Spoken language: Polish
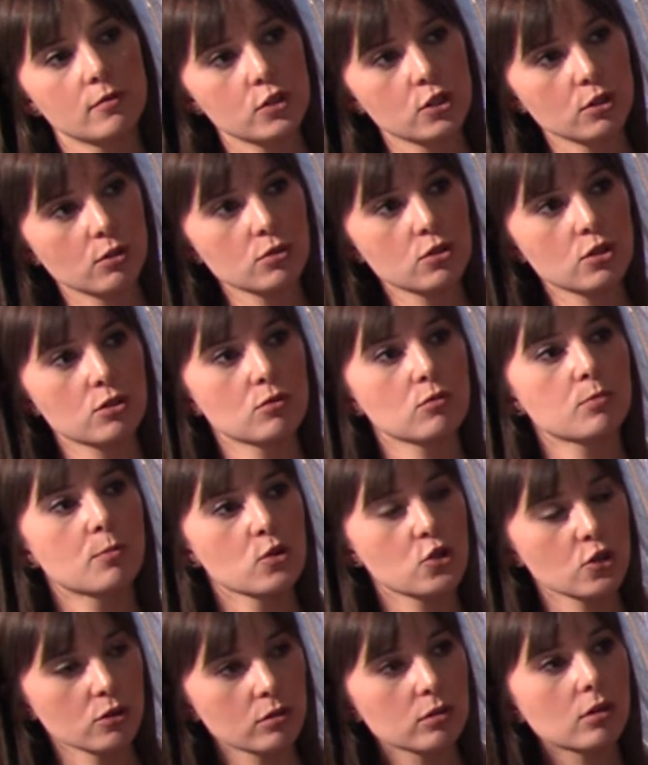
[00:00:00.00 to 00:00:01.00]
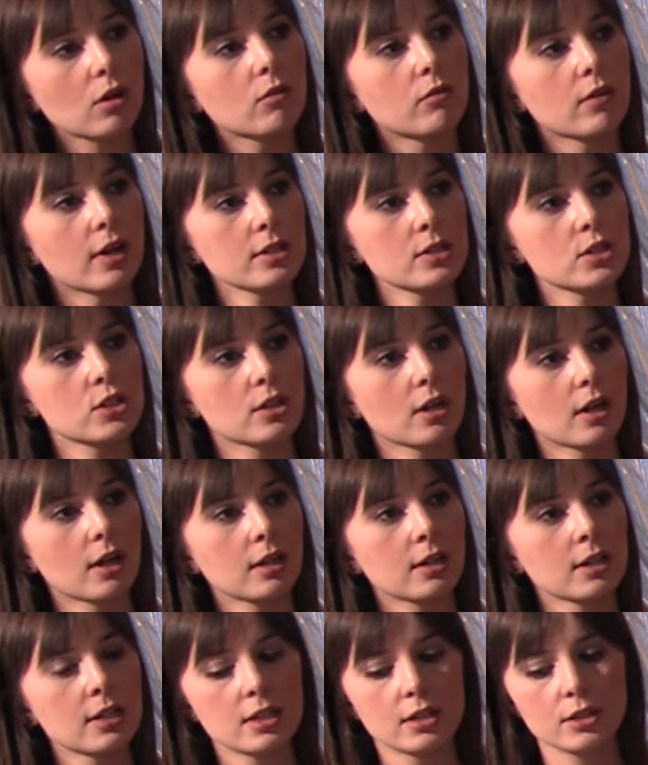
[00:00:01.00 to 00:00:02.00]
wziąć to, uporządkować,
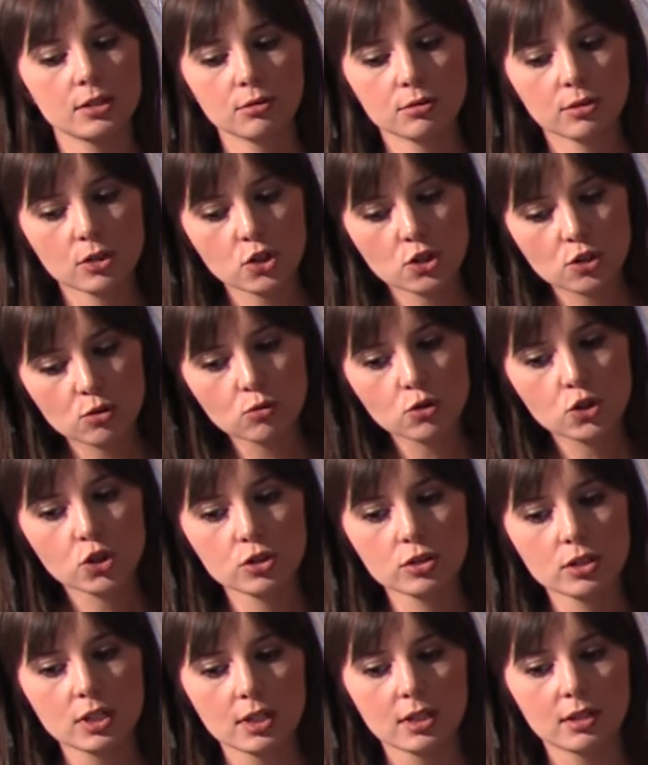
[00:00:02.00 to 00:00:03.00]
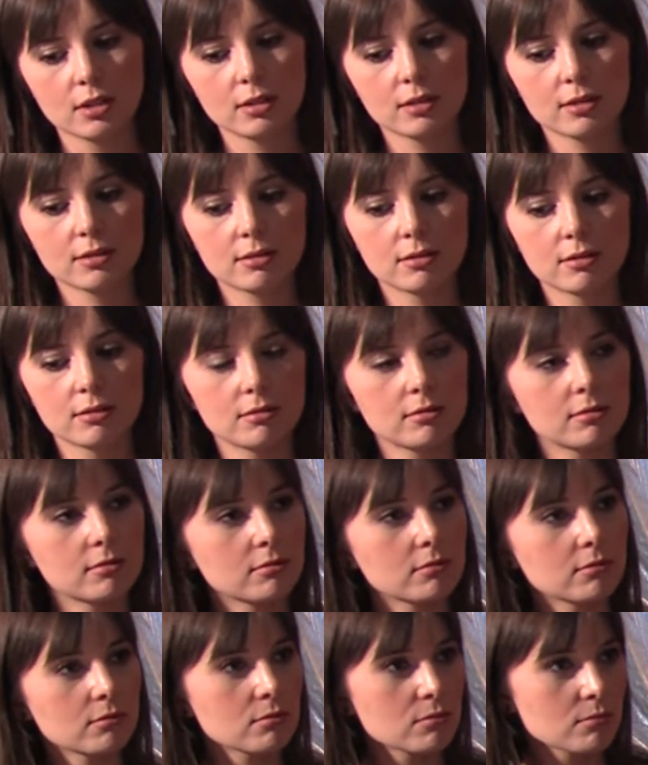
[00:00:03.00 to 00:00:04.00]
mhm. tak? I to też służy y,
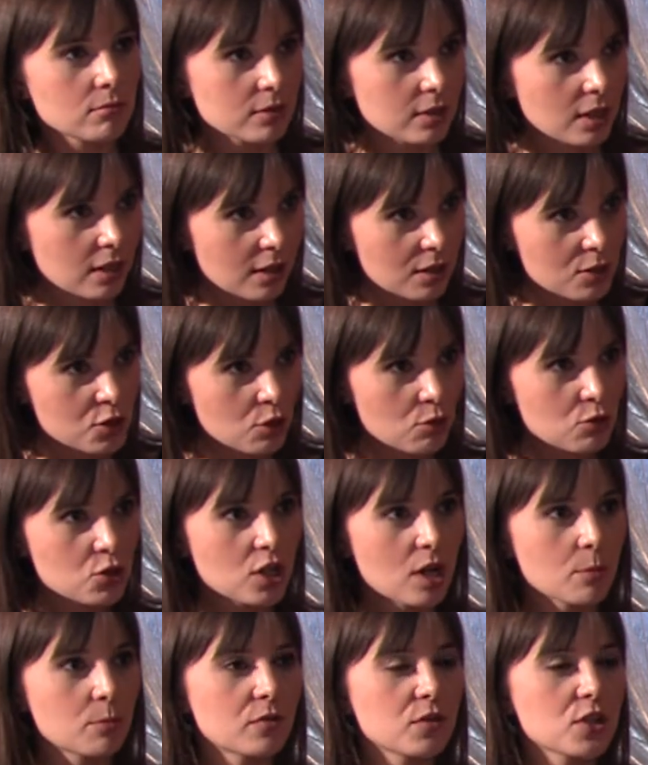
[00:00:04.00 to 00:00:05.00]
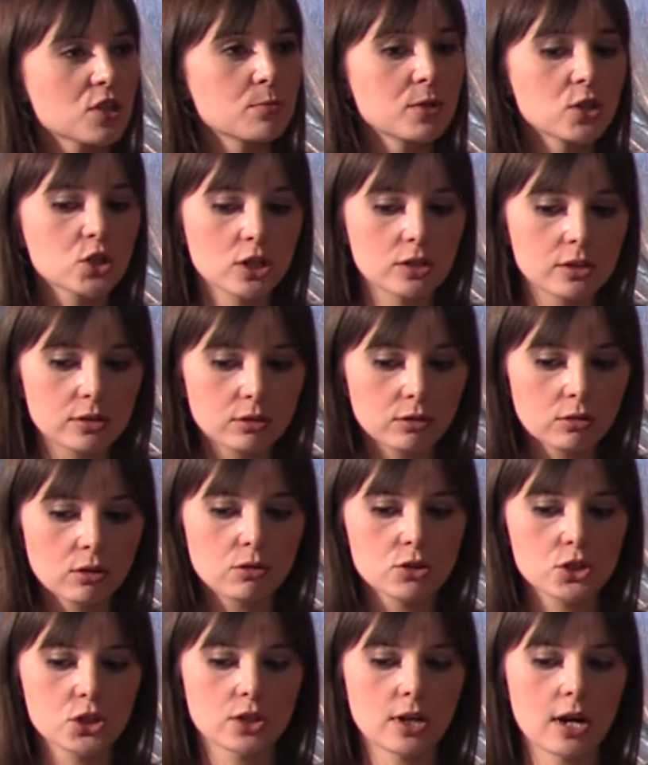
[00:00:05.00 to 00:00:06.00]
taka książka, powiedzmy, jeżeli do
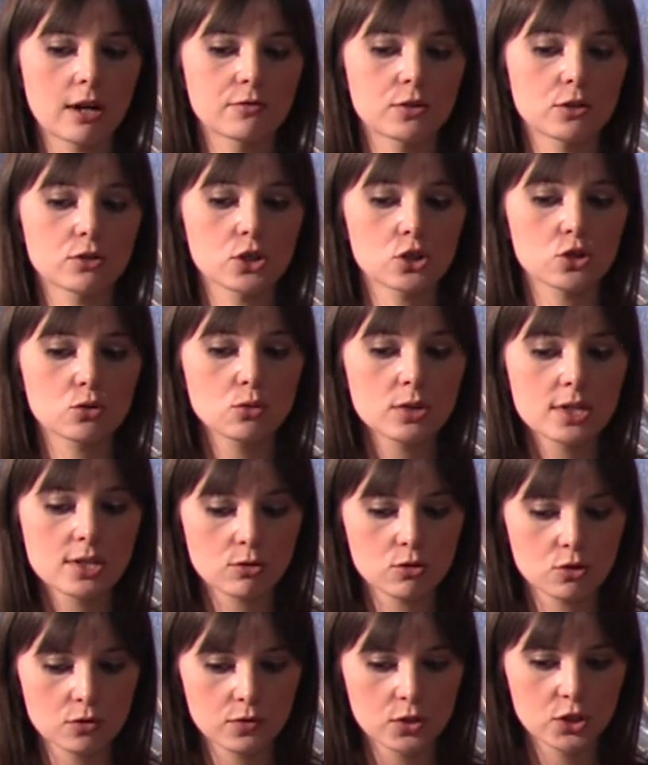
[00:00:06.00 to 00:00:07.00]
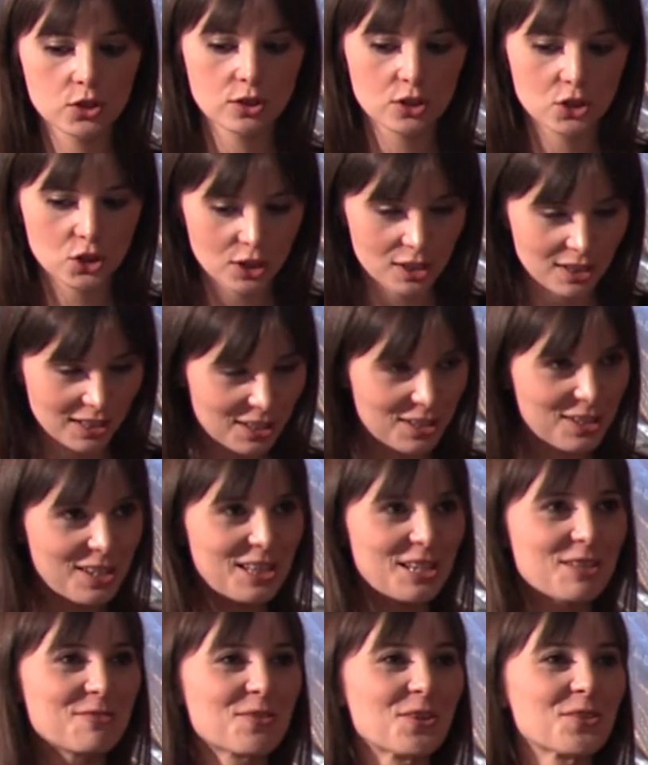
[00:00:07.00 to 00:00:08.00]
kogoś trafi. Chociaż tu jest oczywiście jeszcze taki
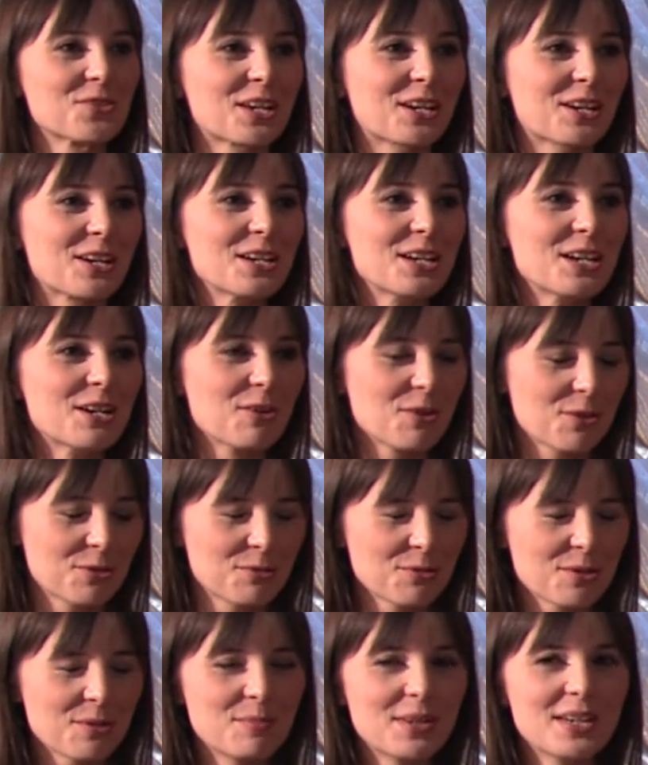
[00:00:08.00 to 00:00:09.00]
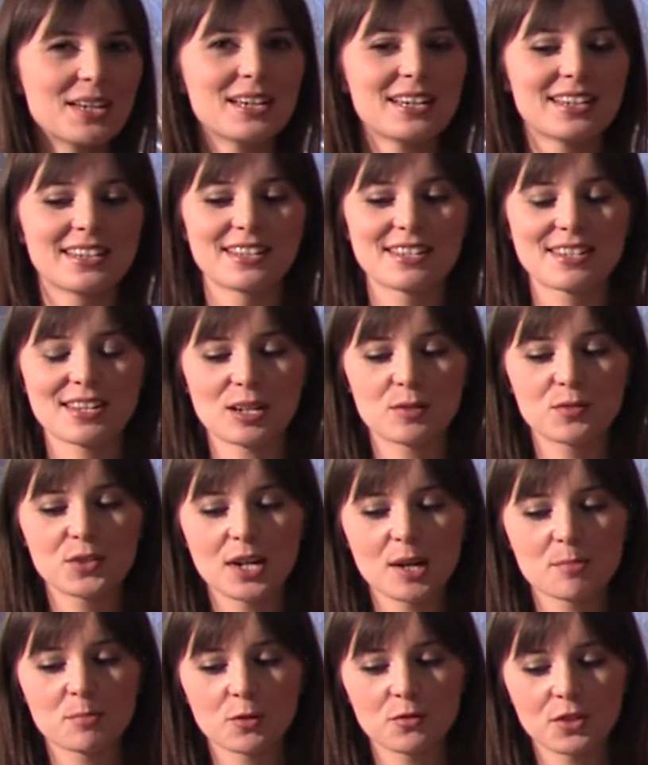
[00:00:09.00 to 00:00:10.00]
jeden wątek, o którym za
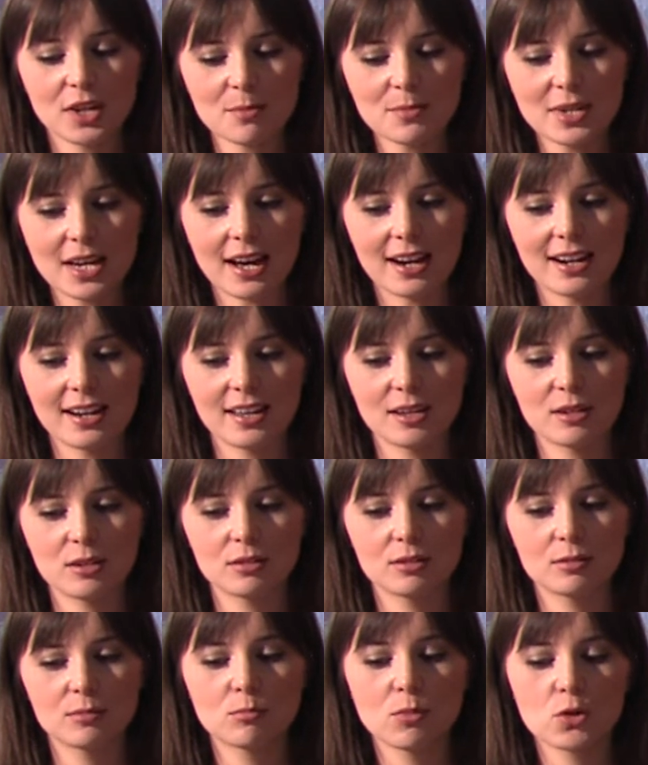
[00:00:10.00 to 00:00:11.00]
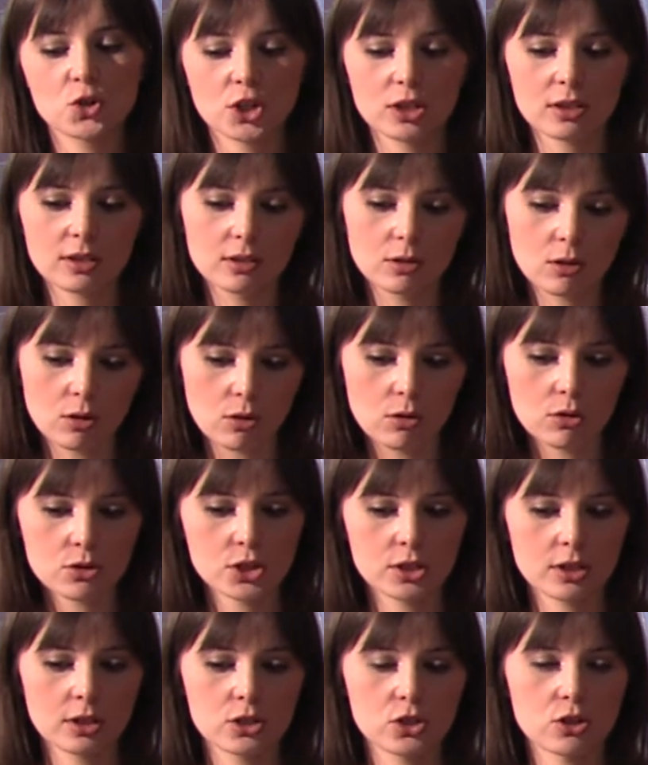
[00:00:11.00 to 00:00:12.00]
chwilę powiemy, ale y, może
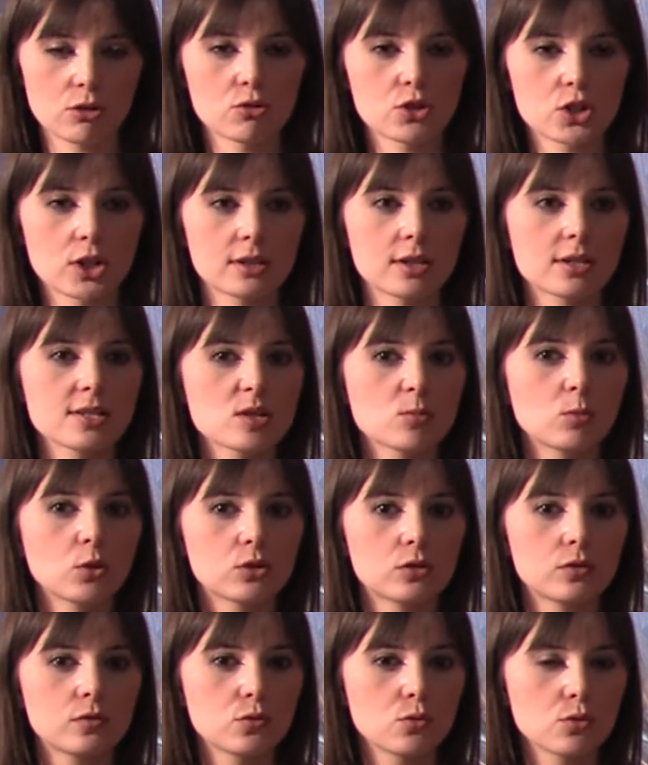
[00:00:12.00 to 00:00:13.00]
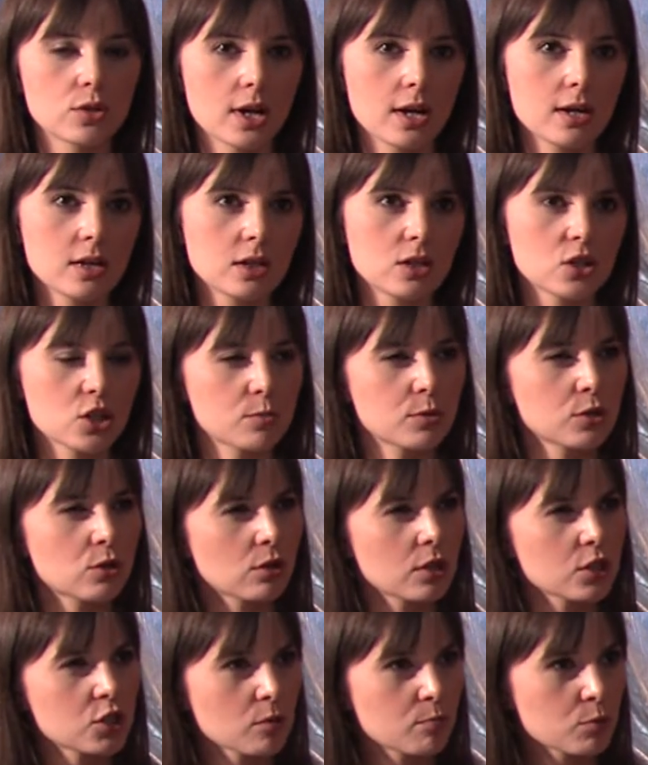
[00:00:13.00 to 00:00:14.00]
kogoś ta książka tak zmotywuje, żeby
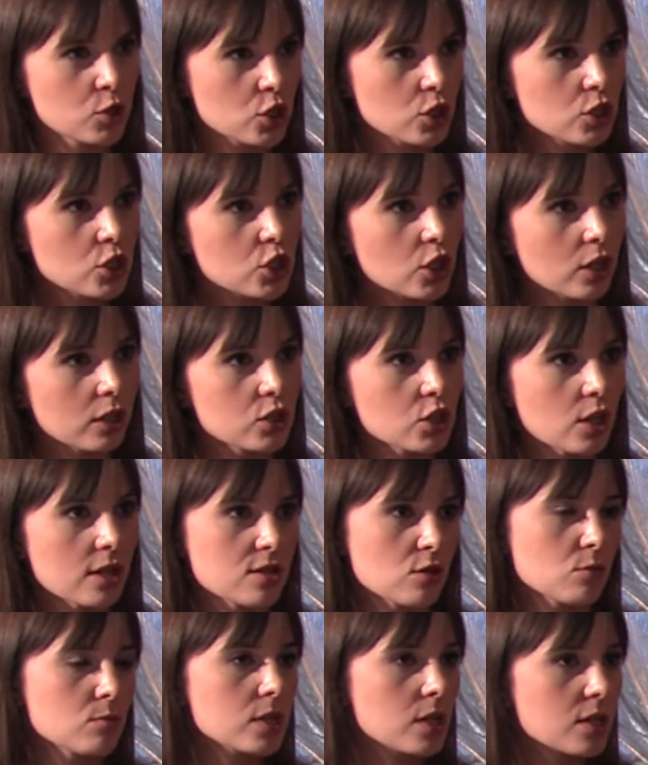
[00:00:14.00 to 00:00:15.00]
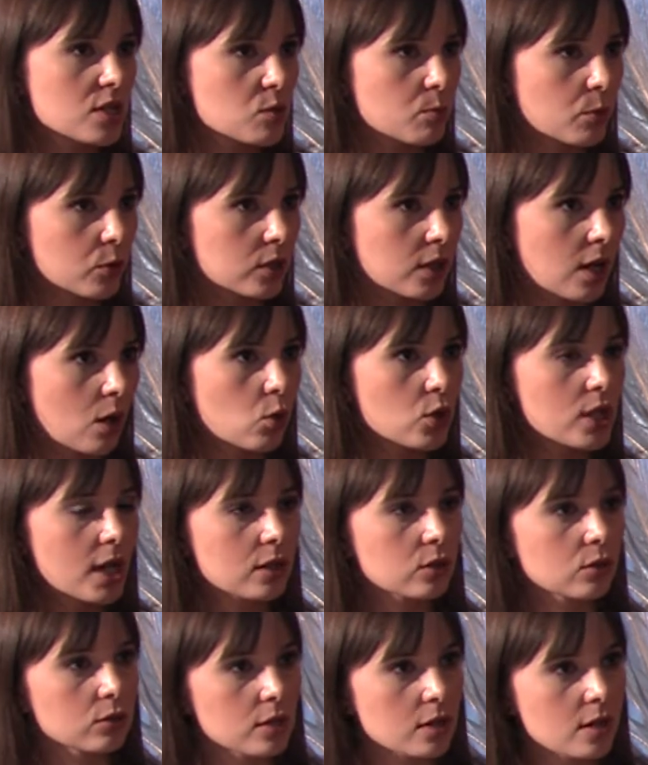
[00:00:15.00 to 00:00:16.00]
trochę się przyjrzeć, a co mhm. mnie spotkało,
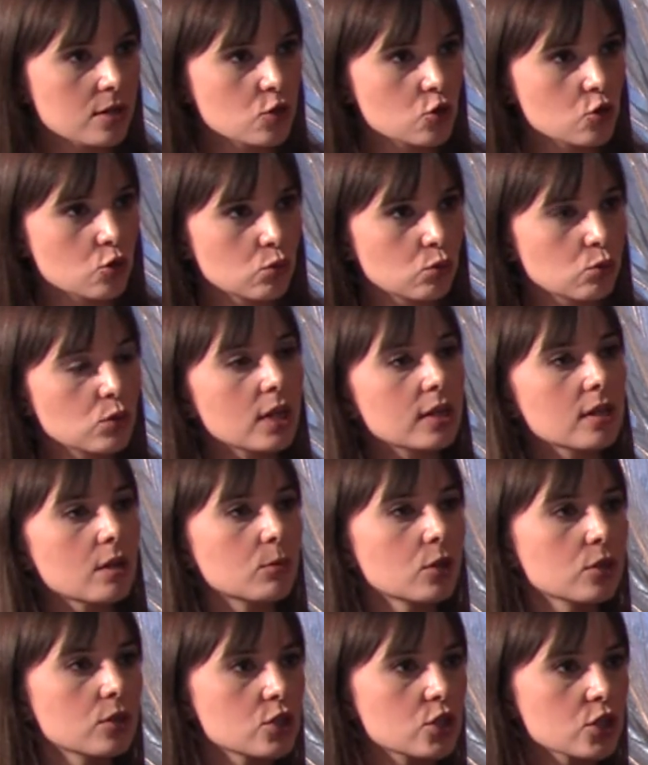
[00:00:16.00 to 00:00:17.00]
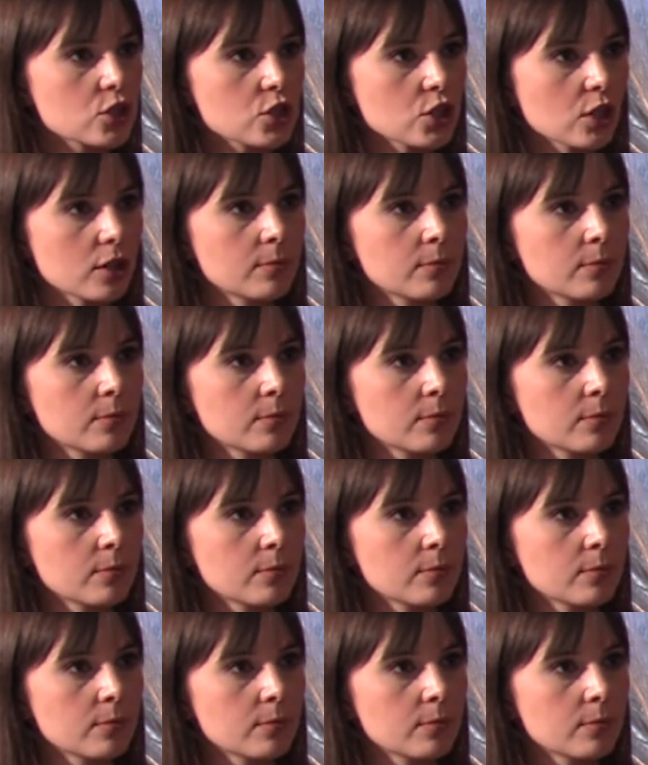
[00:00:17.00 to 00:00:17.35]
jak to teraz rzutuje na moje życie.